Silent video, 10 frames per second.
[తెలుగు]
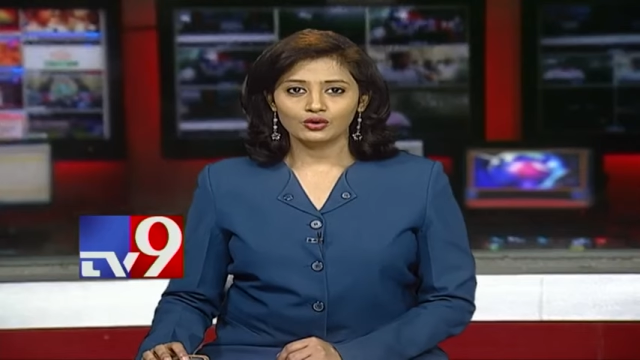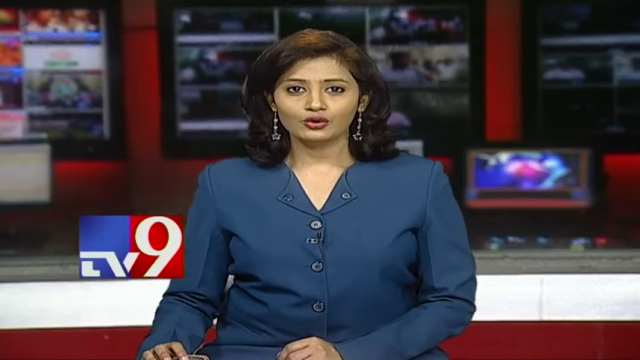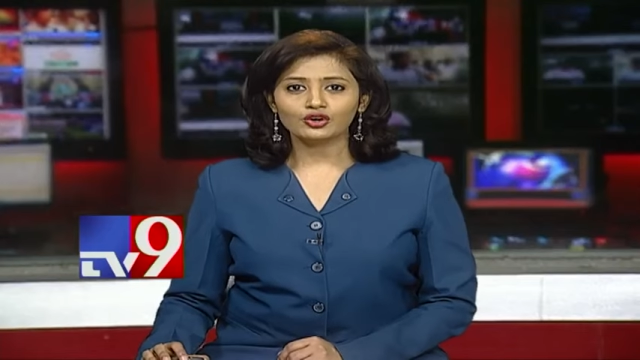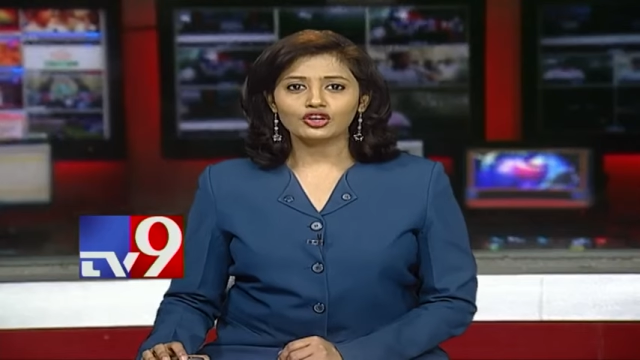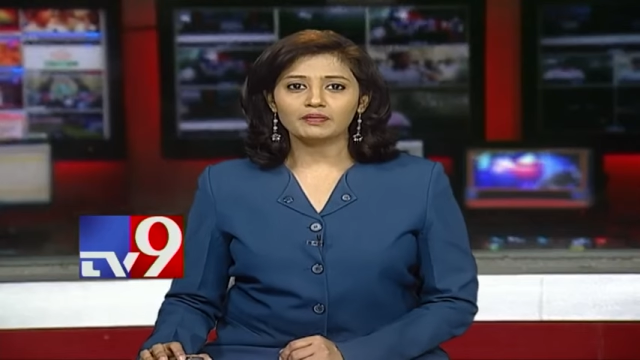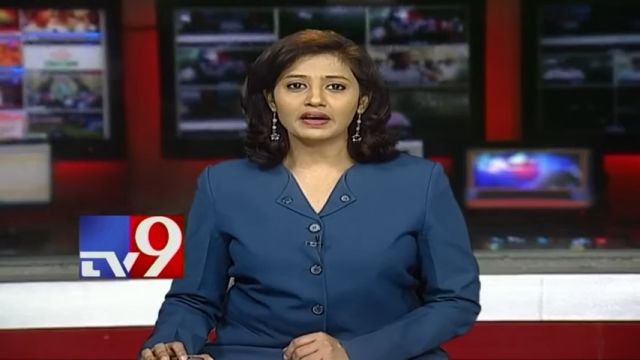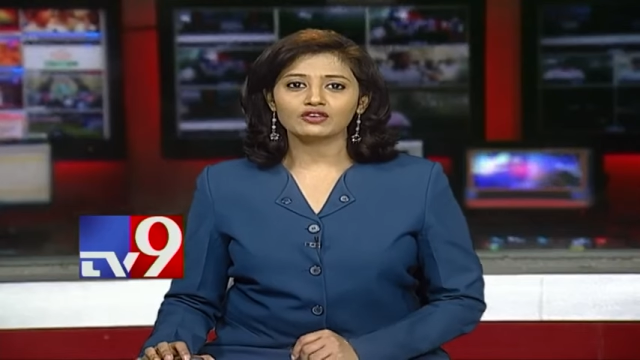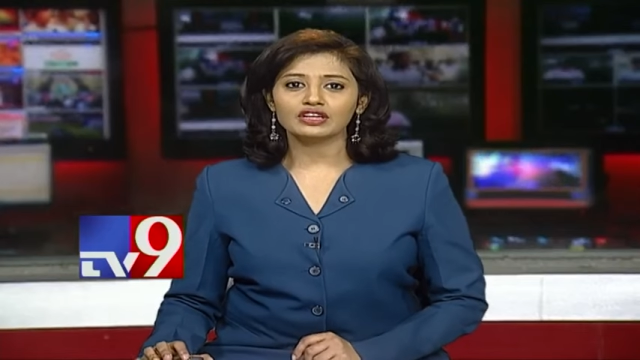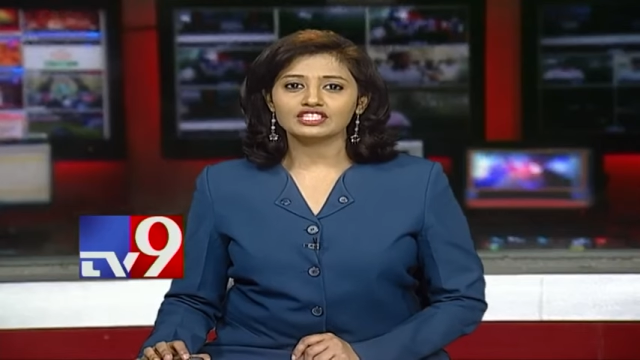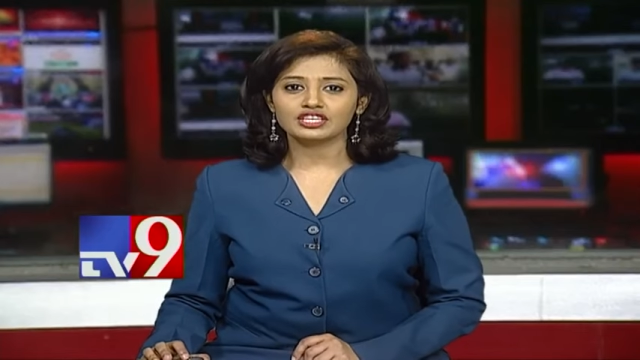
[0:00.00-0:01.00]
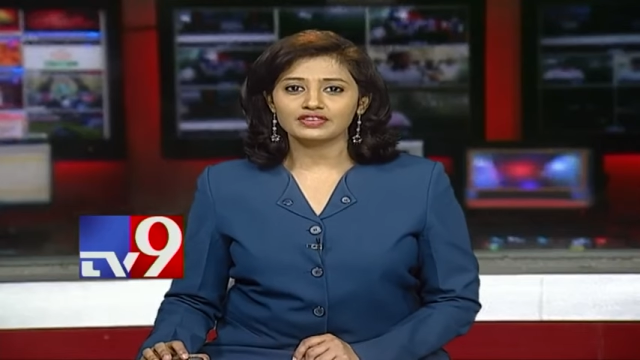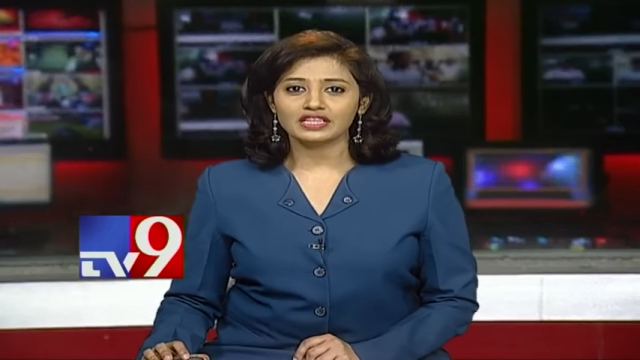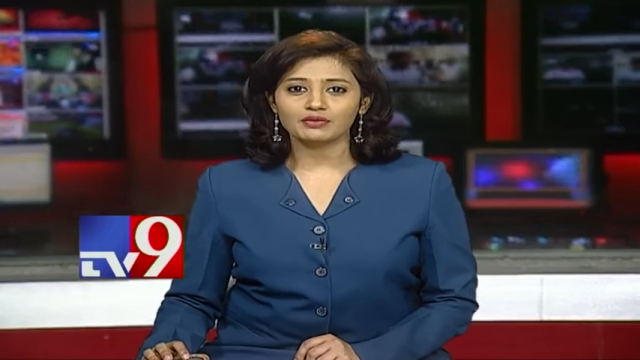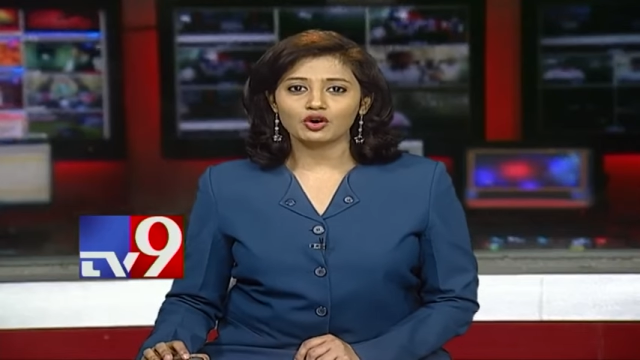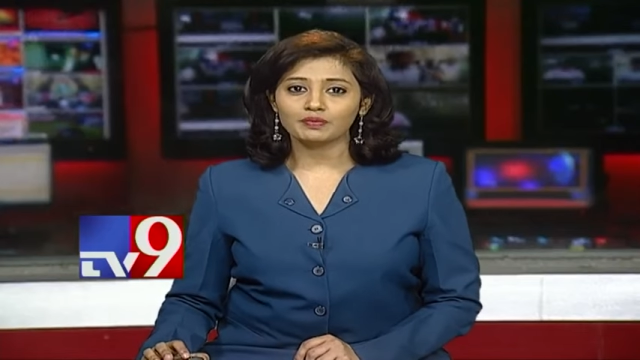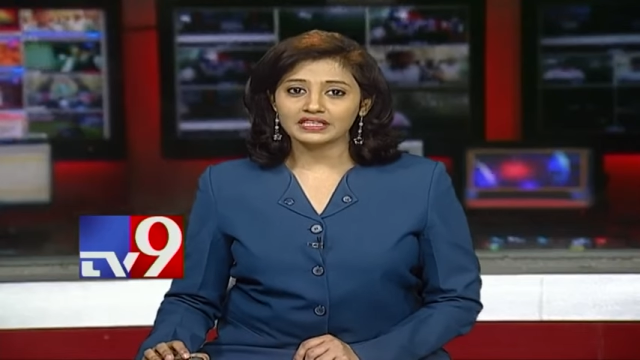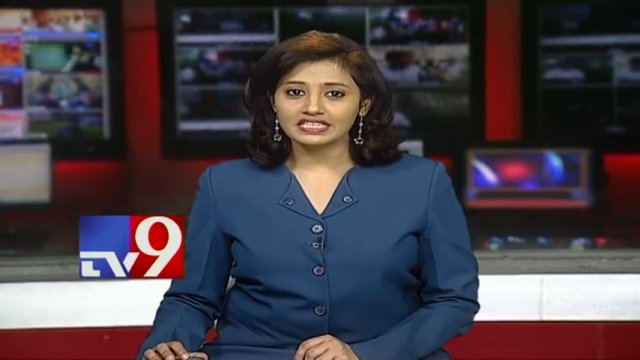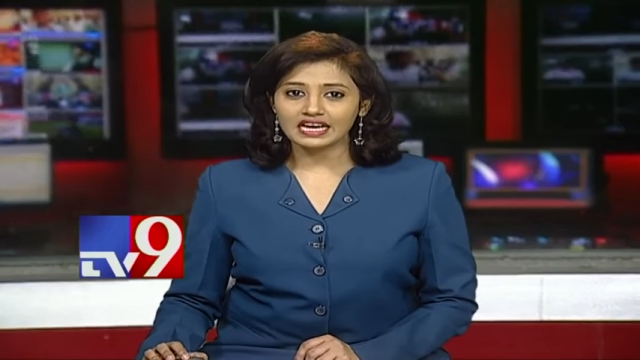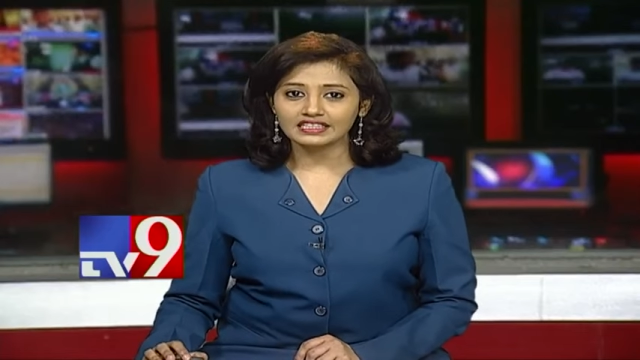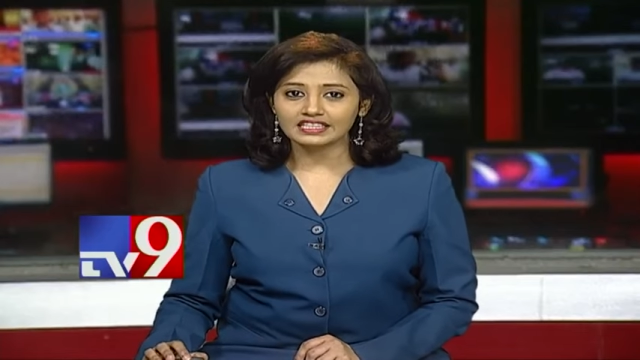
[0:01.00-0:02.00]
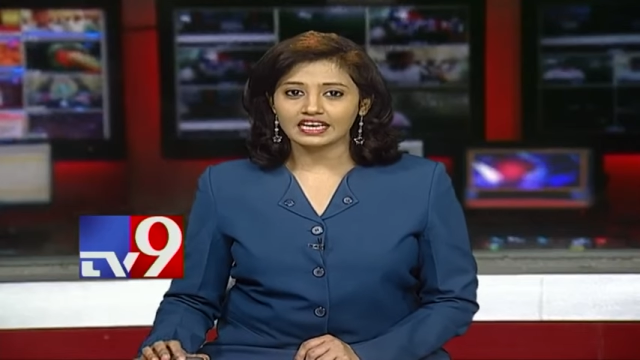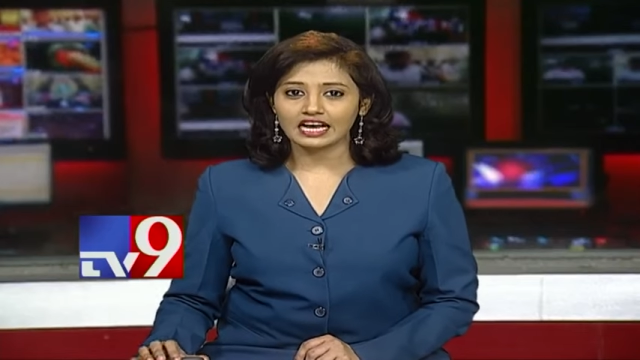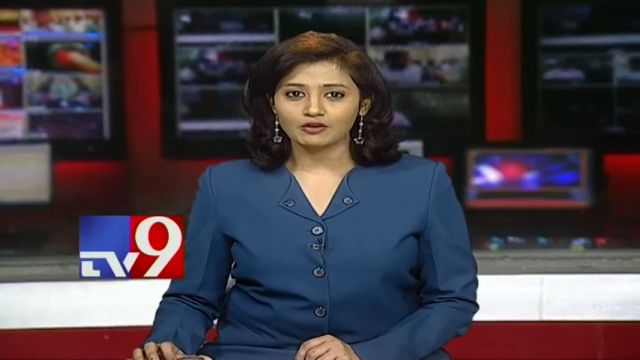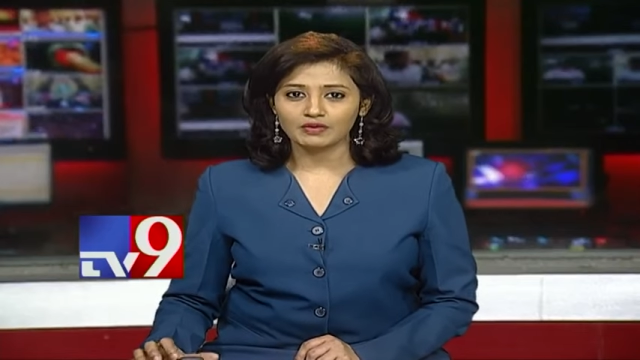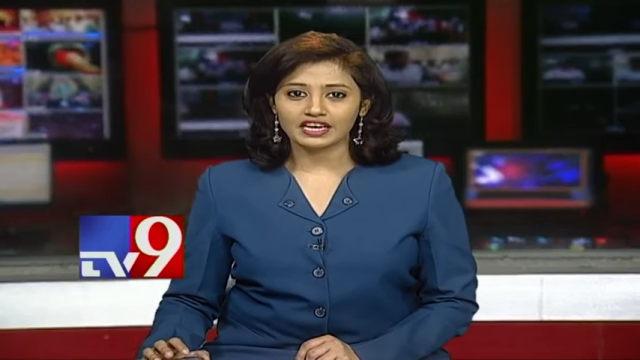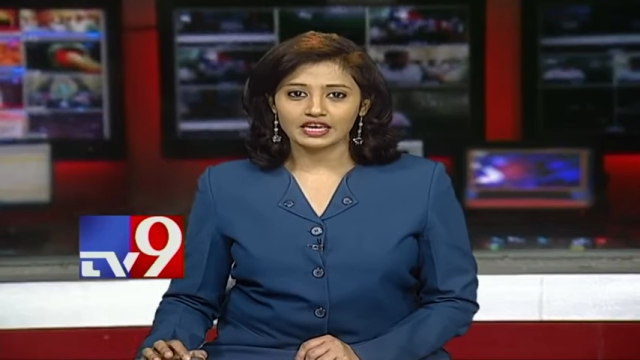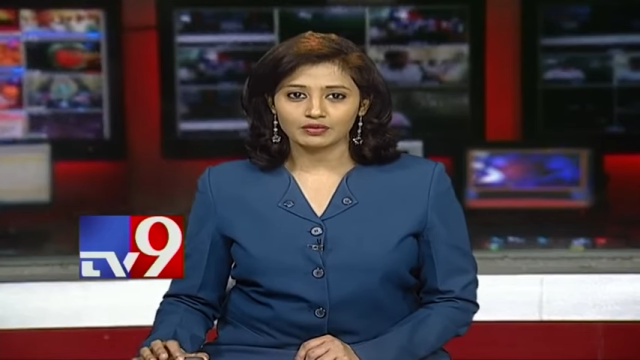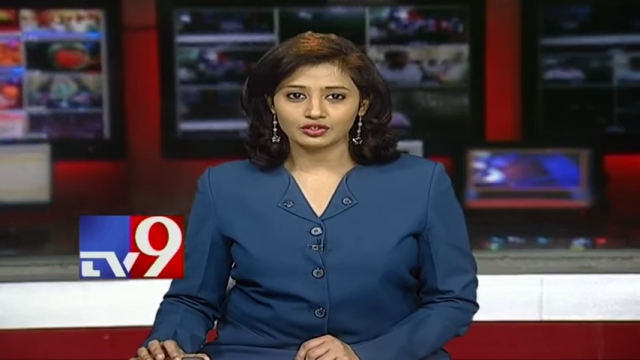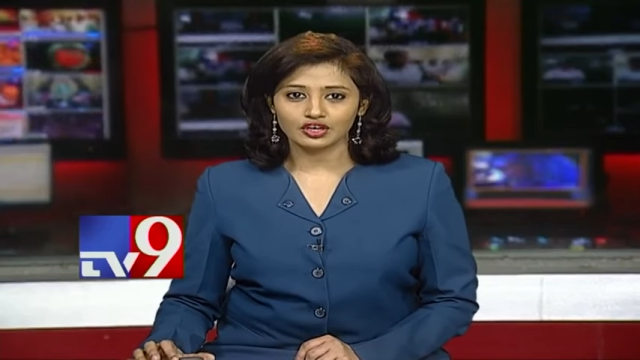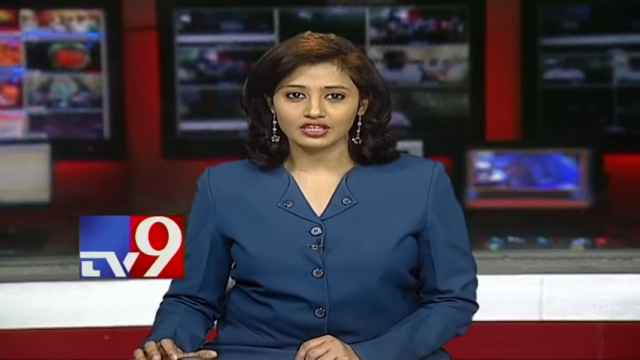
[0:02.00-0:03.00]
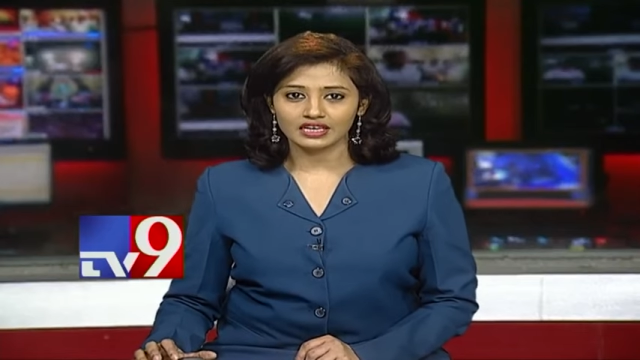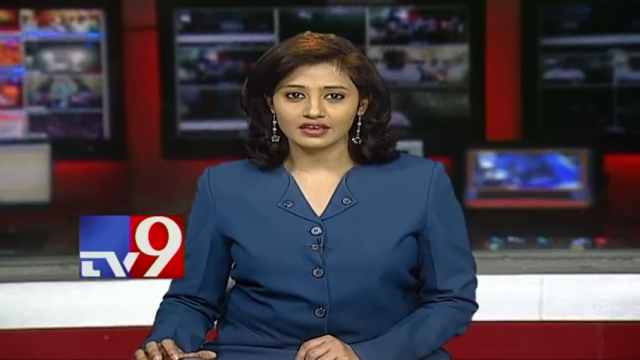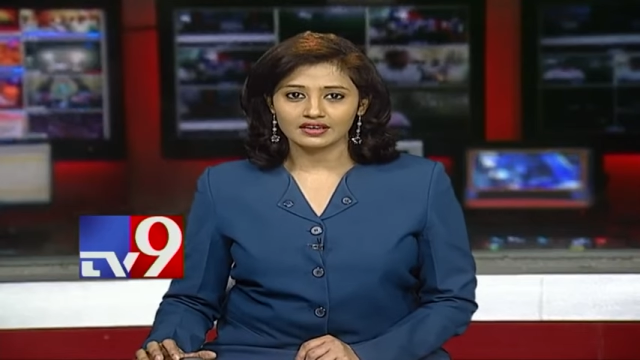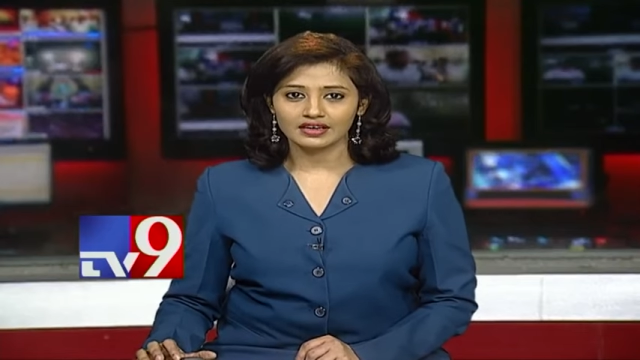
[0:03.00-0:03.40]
ఉరుకుల పరుగుల జీవితంలో ప్రశాంతత కనుమరుగైపోతోంది